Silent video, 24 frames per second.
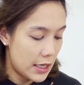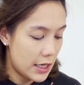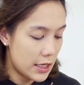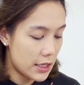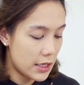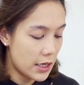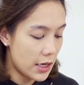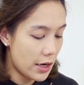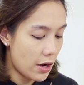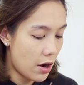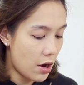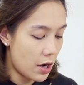อีก
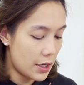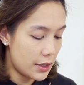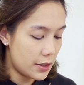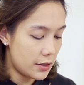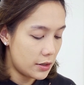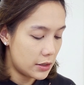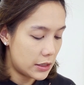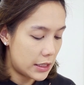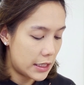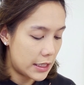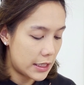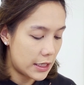ยี่ห้อห
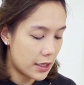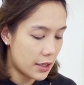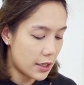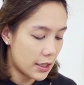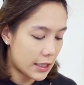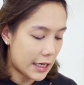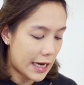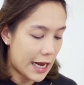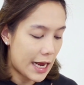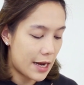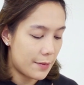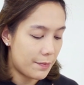นึ่งที่ถ้าเกิด
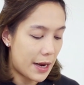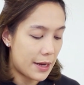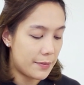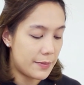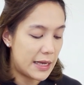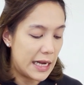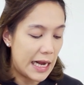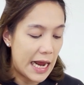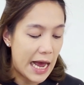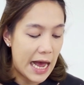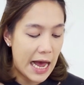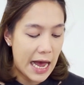ใครไป
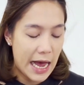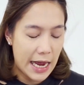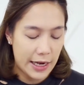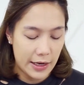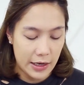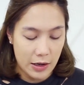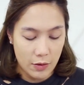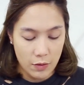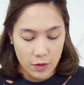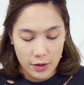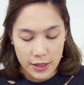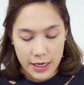มิลาน
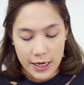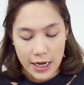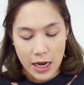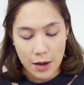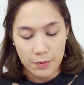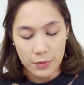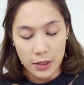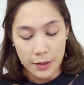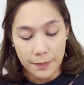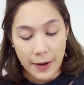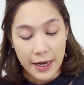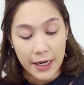เราก็แนะ
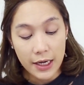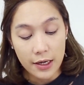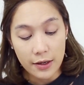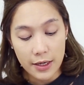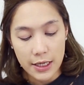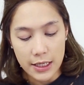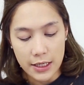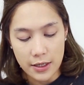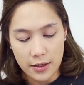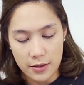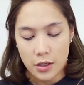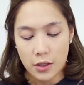นำหรือไปอังกฤ
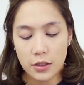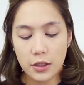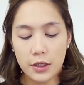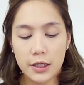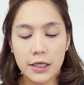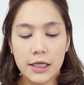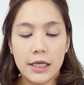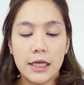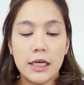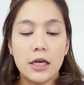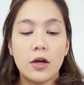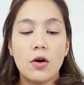ษก็คือ
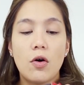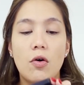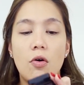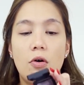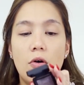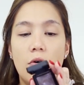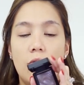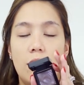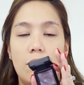Kiko